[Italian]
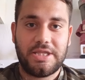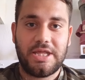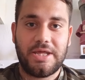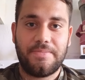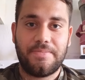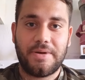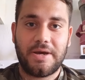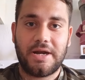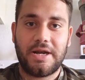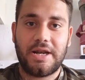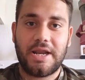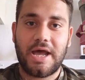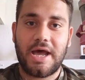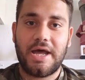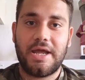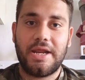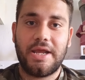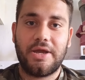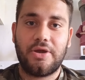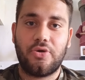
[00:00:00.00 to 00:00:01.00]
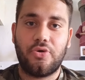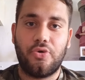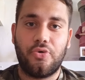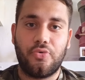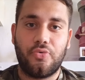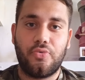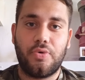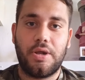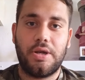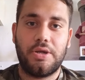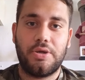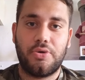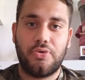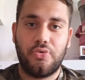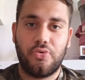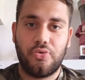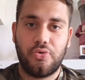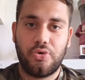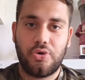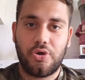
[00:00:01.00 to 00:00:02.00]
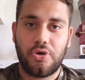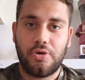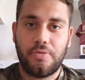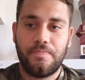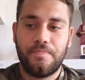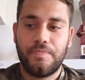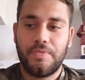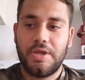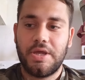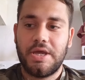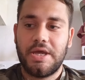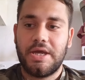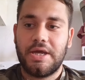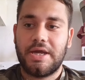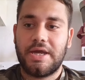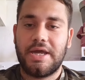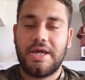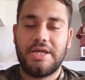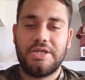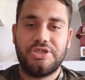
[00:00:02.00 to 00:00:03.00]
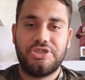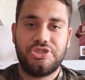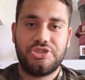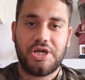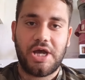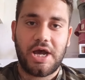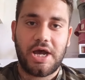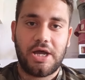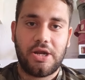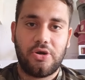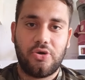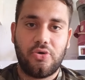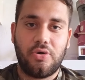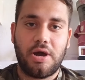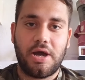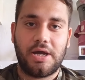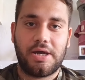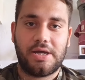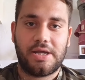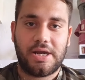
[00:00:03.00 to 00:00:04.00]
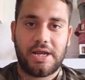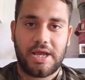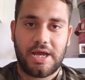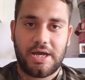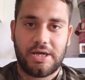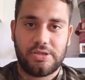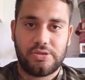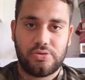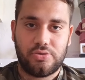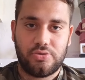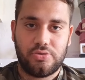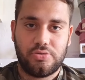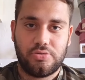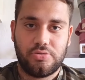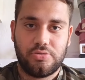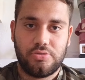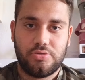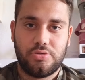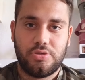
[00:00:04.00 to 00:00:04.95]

di parlare con qualcuno che già lo ha creato